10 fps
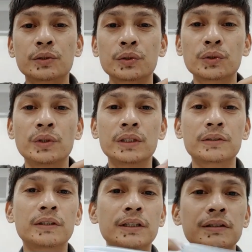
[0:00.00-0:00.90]
turuan
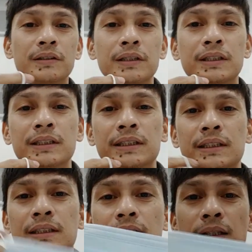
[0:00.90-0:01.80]
ko kayo
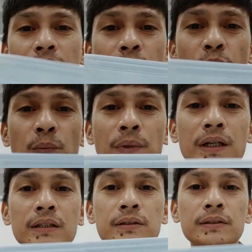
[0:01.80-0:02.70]
kung
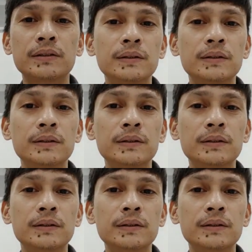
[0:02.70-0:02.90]
paano